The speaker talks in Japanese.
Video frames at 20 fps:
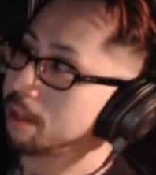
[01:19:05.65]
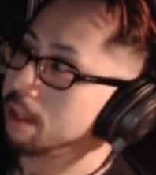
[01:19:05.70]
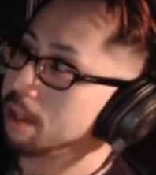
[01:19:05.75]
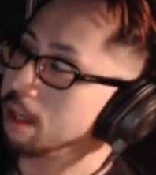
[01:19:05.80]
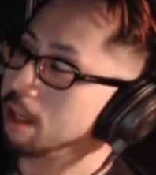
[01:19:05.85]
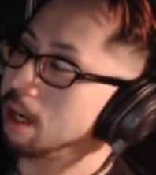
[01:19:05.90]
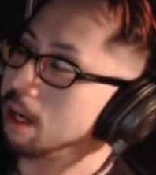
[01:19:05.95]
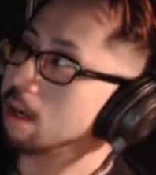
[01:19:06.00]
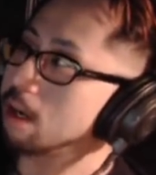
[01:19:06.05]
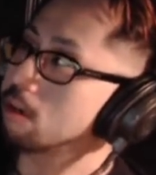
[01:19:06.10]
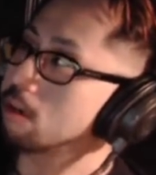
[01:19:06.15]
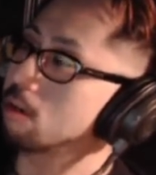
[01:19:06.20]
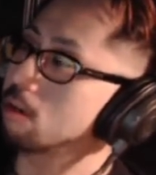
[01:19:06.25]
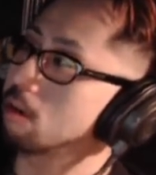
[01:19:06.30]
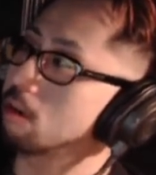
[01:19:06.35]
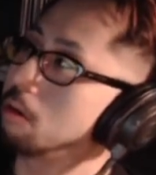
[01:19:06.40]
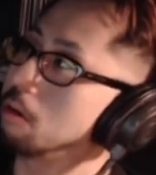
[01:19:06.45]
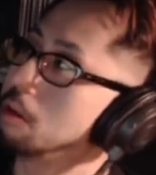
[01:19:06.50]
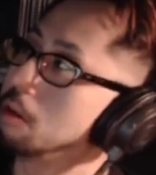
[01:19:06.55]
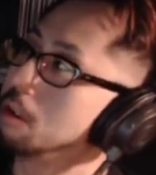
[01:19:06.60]
だからそ
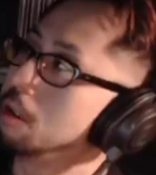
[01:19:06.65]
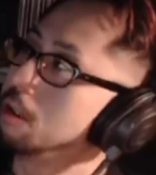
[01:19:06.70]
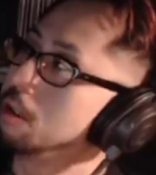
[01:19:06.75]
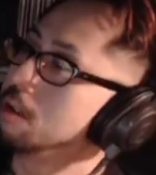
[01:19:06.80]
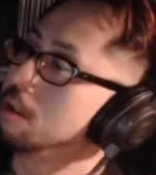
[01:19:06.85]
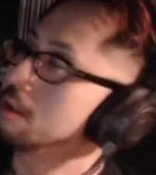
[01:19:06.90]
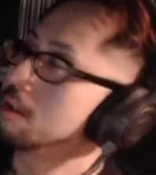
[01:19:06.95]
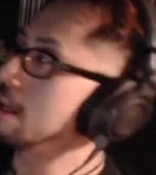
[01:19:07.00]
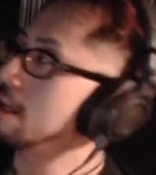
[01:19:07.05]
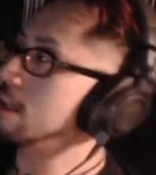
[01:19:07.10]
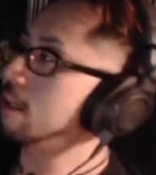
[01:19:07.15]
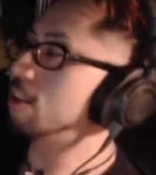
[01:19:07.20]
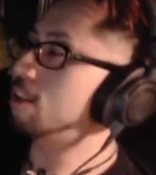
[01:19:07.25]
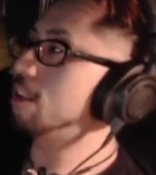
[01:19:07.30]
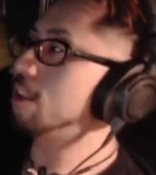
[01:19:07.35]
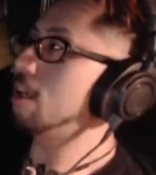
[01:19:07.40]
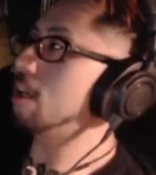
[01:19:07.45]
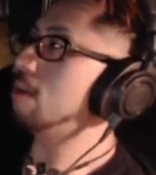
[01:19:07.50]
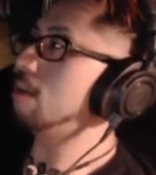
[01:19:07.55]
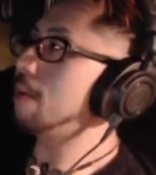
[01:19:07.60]
の
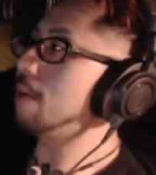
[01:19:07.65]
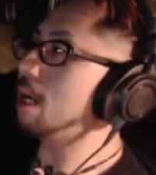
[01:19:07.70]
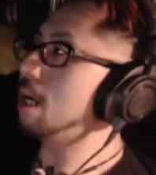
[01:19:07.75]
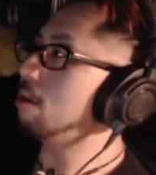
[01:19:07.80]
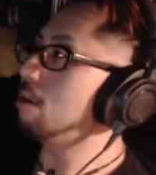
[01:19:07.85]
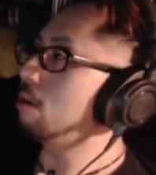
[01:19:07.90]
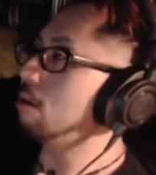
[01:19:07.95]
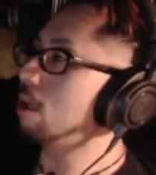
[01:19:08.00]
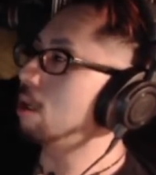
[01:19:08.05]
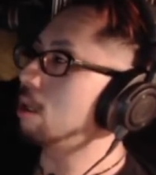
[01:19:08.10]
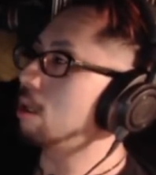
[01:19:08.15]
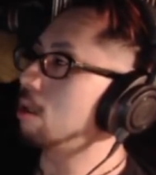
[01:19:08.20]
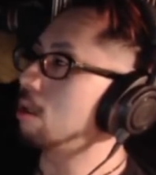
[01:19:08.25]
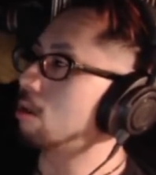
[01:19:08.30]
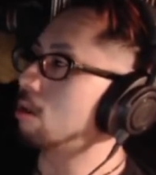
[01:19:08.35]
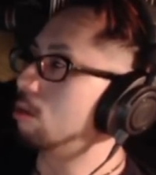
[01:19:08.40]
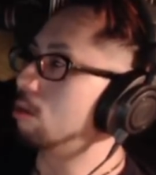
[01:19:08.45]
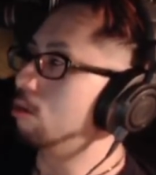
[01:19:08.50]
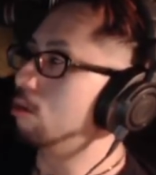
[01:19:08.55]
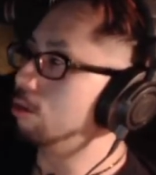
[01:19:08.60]
セクシャルマイノリティ
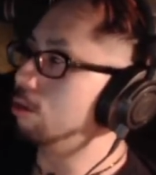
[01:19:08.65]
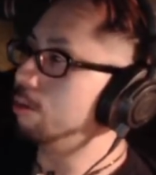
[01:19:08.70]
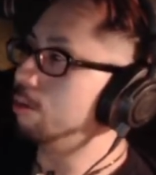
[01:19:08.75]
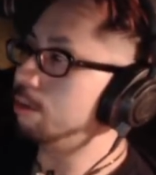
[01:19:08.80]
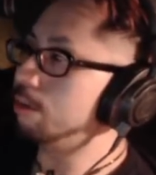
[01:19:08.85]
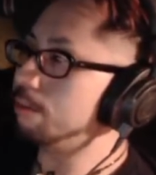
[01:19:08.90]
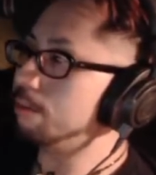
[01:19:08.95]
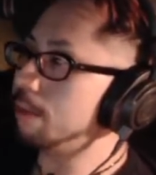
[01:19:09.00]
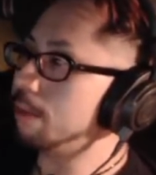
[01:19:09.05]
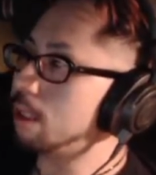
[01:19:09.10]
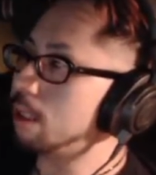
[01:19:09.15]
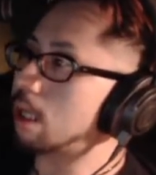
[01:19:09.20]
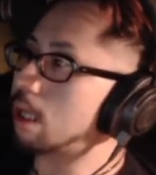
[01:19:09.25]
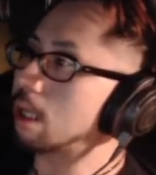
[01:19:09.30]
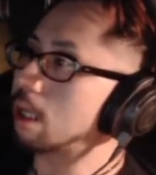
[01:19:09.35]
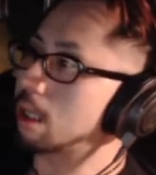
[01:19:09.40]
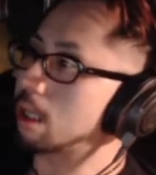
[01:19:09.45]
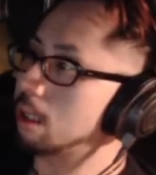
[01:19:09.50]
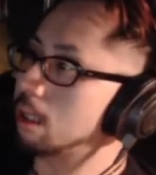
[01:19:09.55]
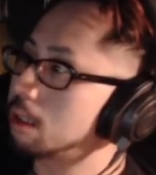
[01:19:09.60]
の区分みた
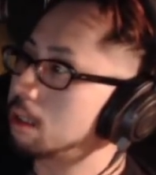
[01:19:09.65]
いな